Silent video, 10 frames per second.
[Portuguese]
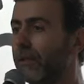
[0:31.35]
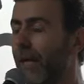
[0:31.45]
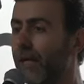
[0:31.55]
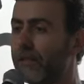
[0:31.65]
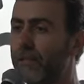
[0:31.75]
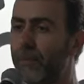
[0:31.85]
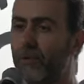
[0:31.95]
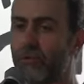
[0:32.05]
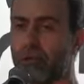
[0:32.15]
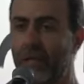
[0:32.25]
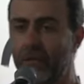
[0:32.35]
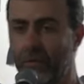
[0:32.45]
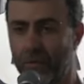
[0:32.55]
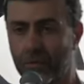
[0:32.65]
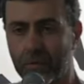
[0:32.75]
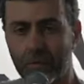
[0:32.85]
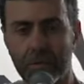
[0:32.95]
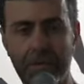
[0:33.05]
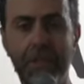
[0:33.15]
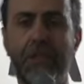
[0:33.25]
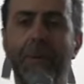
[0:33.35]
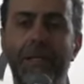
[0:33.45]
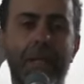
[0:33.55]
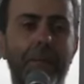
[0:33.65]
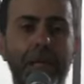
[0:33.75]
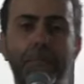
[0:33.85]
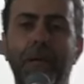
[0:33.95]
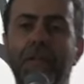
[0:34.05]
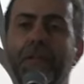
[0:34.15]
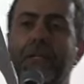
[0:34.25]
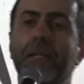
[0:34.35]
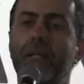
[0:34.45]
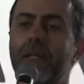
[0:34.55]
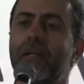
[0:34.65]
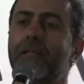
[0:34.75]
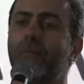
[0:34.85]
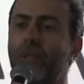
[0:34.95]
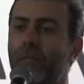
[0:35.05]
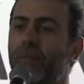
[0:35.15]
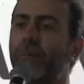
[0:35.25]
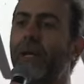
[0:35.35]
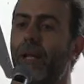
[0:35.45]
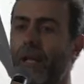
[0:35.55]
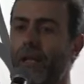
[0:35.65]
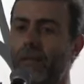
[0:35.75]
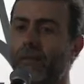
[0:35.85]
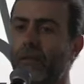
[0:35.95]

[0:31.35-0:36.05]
está se pronunciando sistematicamente pela federalização do crime da Marielle.